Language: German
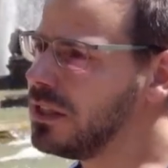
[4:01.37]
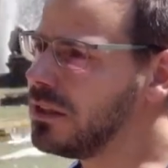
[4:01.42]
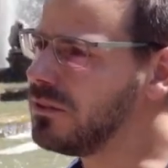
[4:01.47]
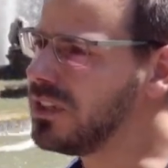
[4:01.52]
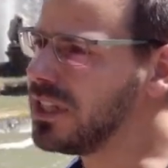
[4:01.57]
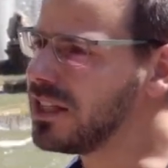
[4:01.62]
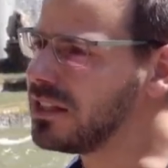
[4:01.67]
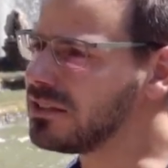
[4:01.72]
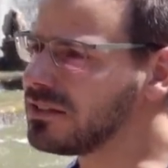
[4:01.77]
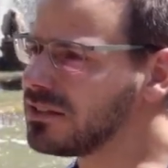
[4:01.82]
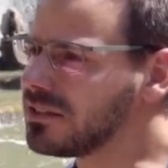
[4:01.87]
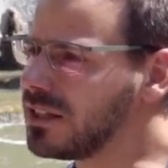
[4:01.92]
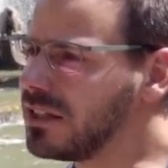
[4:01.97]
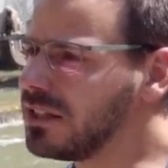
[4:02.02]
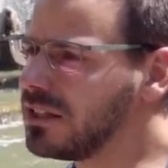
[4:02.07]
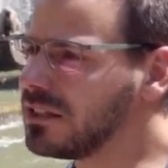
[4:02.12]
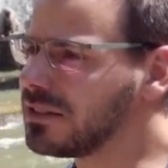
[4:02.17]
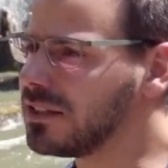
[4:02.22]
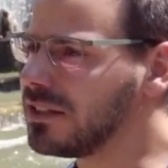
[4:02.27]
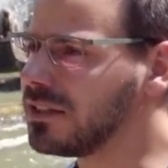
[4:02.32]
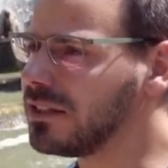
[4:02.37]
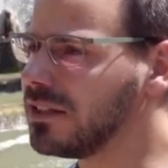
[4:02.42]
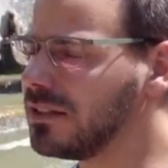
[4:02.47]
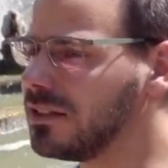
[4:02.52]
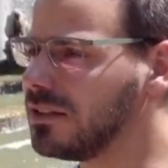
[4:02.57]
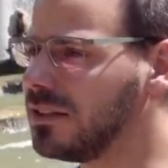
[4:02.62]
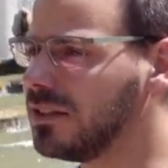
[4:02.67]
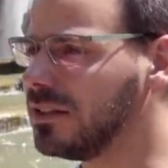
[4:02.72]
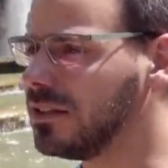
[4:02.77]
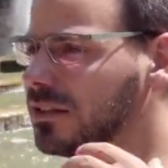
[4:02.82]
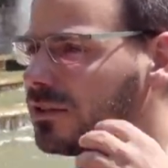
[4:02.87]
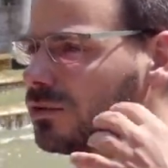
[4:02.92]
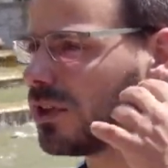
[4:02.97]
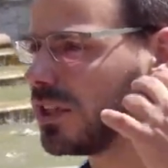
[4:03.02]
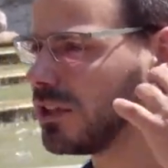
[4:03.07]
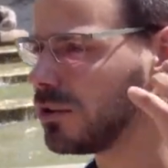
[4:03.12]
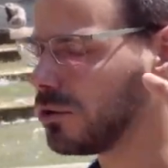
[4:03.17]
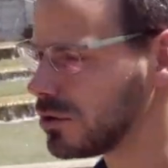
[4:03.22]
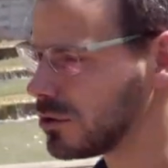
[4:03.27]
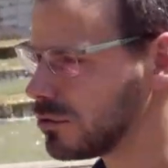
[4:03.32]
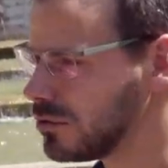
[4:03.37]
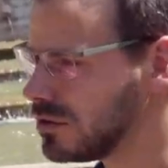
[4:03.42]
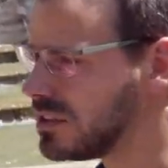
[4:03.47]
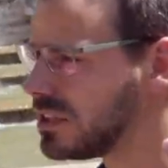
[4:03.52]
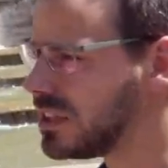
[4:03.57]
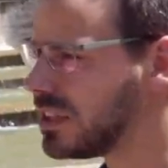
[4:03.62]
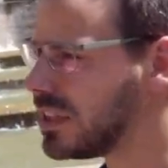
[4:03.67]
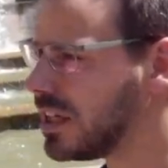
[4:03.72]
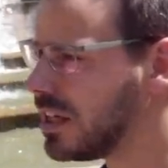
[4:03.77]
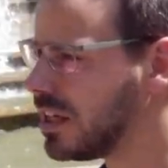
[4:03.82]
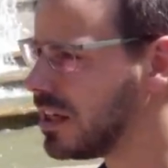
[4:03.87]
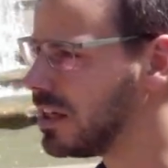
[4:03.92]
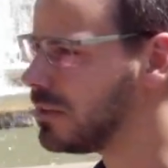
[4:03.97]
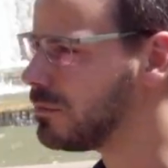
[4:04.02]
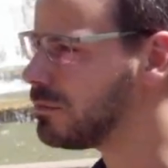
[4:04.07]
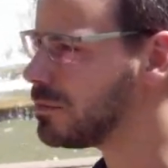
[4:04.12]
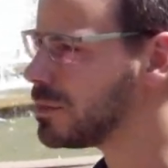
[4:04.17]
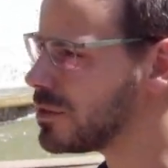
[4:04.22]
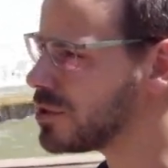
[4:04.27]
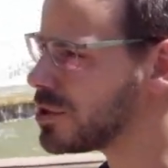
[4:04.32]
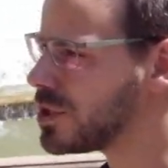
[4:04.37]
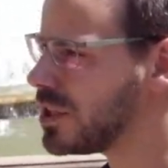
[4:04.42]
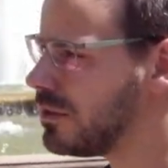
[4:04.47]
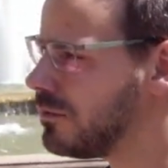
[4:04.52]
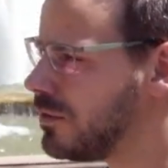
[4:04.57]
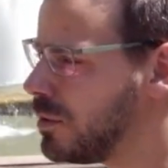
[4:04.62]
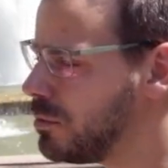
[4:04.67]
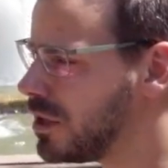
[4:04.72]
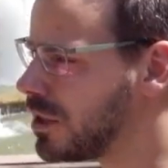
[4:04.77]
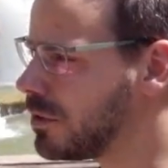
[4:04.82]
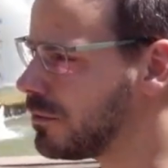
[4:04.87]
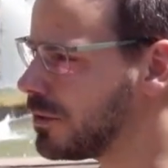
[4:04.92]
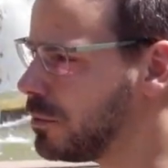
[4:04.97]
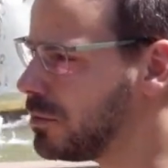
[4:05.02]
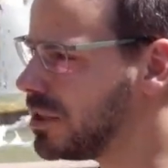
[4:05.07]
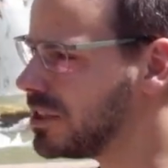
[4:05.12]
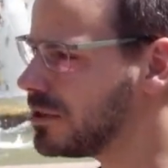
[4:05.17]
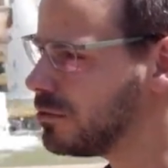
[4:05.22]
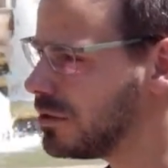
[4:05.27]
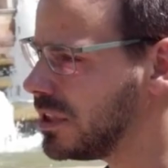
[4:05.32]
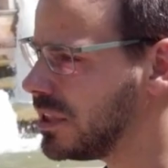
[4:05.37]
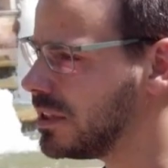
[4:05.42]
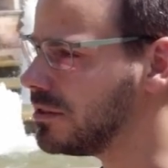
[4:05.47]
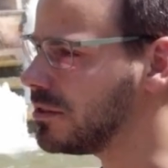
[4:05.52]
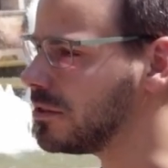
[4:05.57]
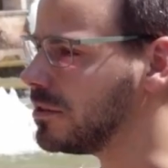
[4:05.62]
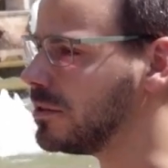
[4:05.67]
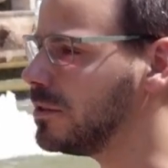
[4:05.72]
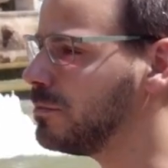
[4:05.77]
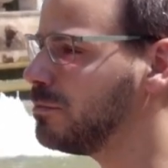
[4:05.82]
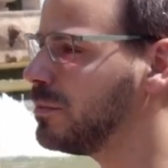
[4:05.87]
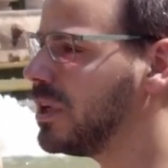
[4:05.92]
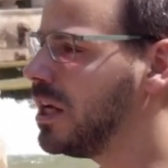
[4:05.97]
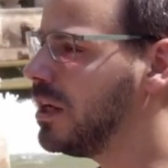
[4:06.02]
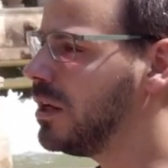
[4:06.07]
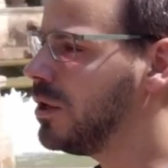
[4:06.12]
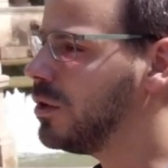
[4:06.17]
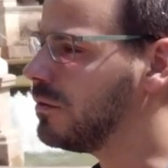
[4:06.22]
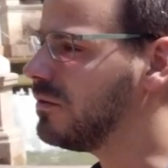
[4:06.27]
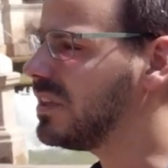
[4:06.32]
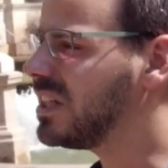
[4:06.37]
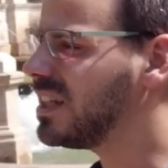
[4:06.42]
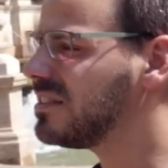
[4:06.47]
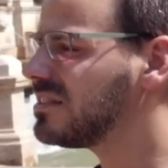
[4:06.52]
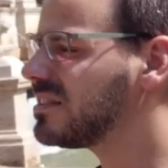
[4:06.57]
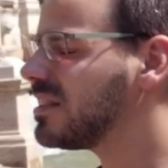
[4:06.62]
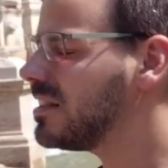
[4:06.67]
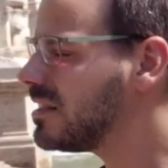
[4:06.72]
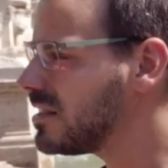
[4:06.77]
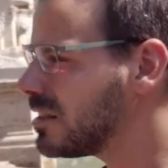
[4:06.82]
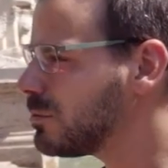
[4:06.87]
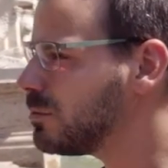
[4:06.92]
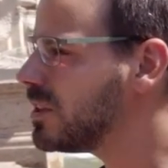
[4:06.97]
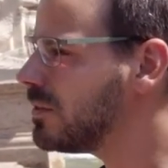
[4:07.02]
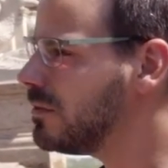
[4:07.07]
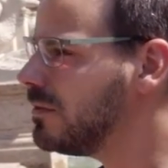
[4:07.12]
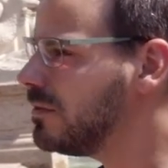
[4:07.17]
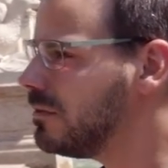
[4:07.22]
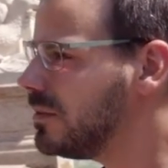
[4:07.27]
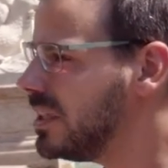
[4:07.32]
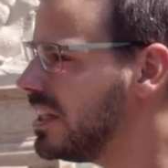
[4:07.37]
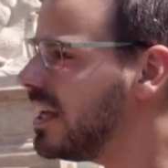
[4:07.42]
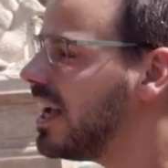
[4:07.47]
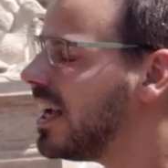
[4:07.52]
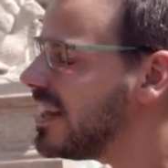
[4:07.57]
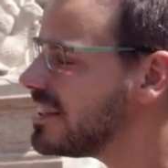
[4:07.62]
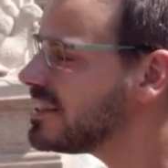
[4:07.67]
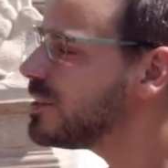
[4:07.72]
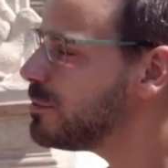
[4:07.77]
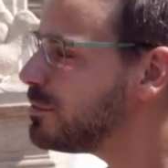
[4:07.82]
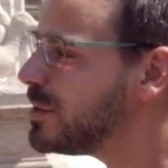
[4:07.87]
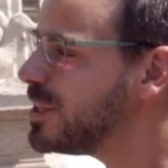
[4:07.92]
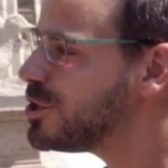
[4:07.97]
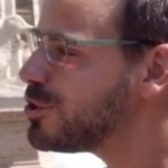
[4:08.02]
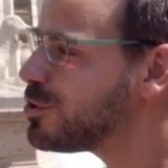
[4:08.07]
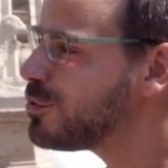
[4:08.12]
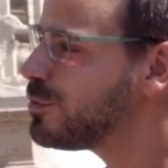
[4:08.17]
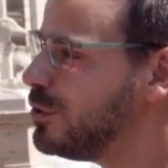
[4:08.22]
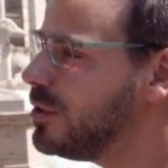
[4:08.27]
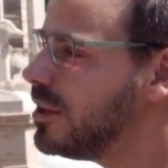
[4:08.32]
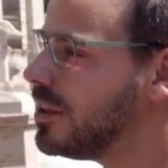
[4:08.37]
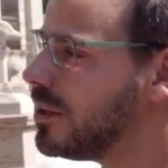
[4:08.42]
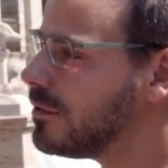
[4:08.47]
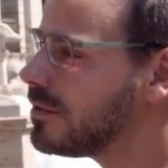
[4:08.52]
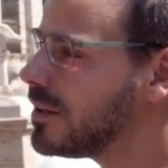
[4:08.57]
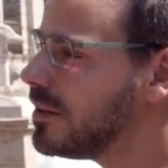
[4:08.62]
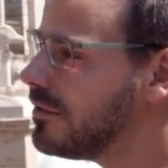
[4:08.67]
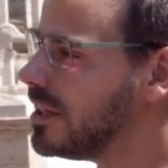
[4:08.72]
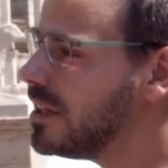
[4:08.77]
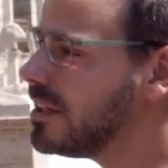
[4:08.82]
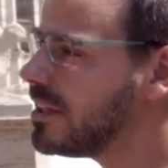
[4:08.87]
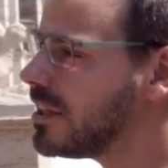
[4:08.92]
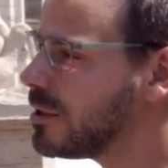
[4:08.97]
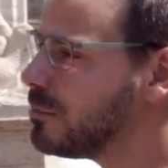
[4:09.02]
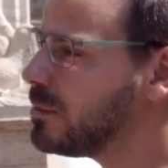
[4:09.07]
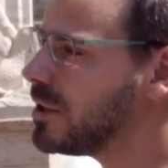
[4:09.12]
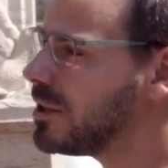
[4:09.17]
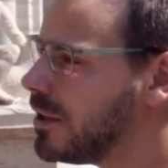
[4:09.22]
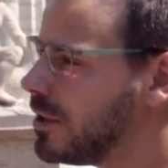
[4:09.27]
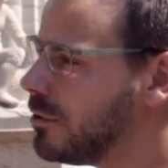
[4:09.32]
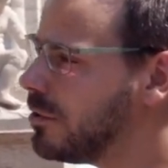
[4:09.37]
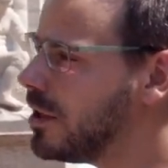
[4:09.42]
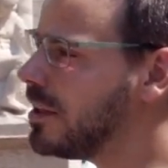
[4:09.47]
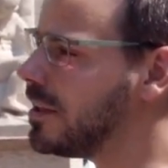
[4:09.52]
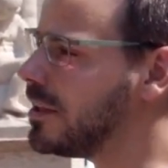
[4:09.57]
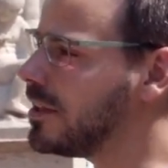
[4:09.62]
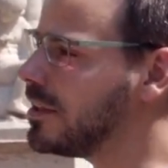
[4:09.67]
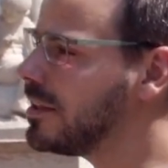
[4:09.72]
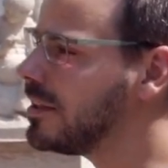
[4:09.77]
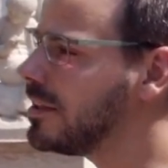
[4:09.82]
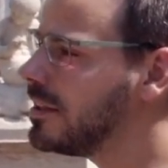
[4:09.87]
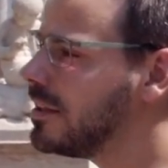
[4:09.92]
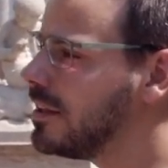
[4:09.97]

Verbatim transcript: Wie kann es sein, dass da äh, so eine große Unsicherheit besteht, wie man auf jemanden zugehen soll? Und wie kann es sein, dass ich mich wie der erste Mensch fühle auf der Welt, der jemanden verloren hat?